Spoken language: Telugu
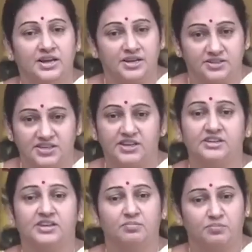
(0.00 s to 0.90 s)
నీ
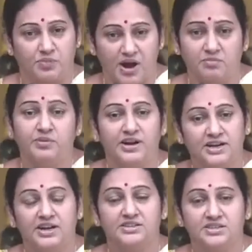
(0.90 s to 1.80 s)
చరిత్ర
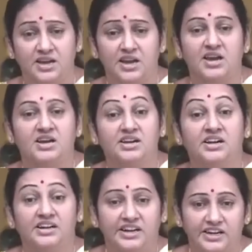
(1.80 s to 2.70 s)
పాంప్లెట్ పెట్టలేసి
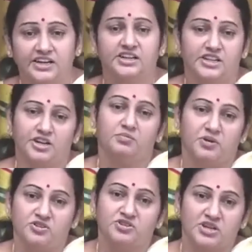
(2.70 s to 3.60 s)
ఇంటింటికి తిరిగి
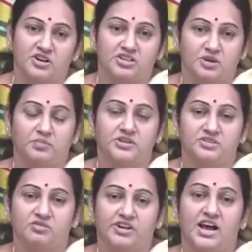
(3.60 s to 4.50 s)
పంచుతా అని
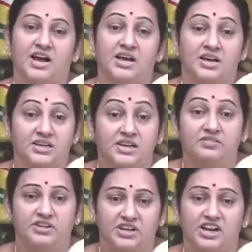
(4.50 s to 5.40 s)
చెప్పేసి కూడా ఈ
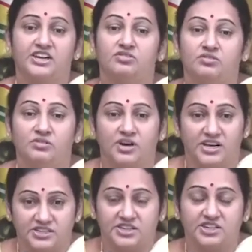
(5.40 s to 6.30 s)
విధంగా నీకు
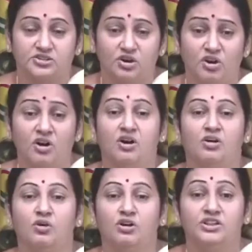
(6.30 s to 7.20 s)
హెచ్చరిస్తూ
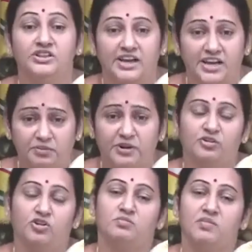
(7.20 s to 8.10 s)
ఒళ్ళు దగ్గర
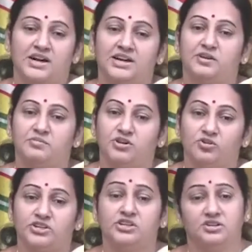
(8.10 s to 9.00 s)
పెట్టుకొని మాట్లాడమని
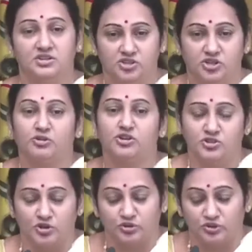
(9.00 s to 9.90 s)
కూడా చెప్పటం
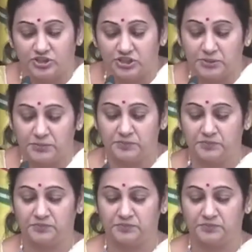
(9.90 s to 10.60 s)
జరుగుతుంది